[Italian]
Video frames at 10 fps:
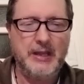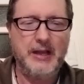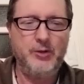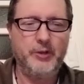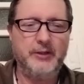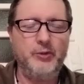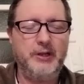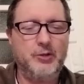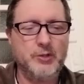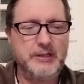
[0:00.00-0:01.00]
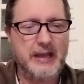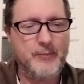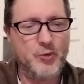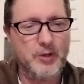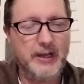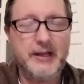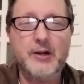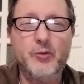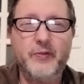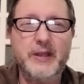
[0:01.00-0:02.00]
Allora noi ricordiamo a
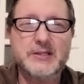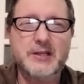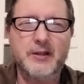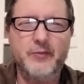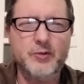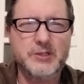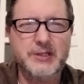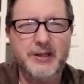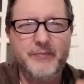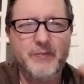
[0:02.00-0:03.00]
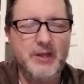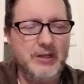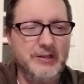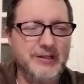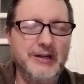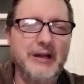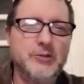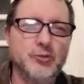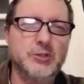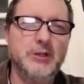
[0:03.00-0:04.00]
Carlo Festa che forse
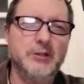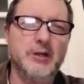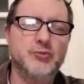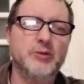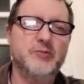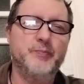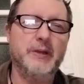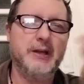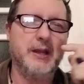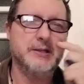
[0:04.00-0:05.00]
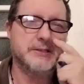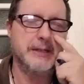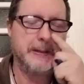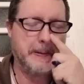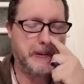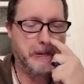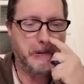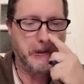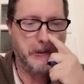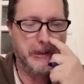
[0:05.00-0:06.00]
dall'alto della sua esperienza
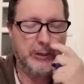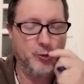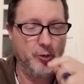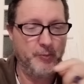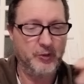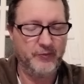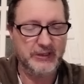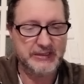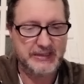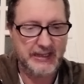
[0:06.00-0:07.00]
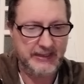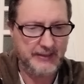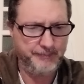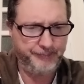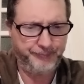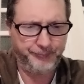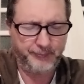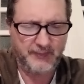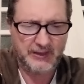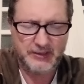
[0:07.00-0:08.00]
economico-finanziaria
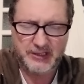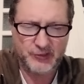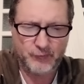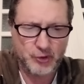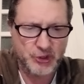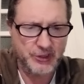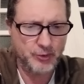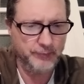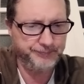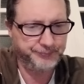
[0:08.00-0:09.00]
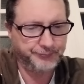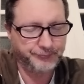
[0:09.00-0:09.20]
gli è sfuggito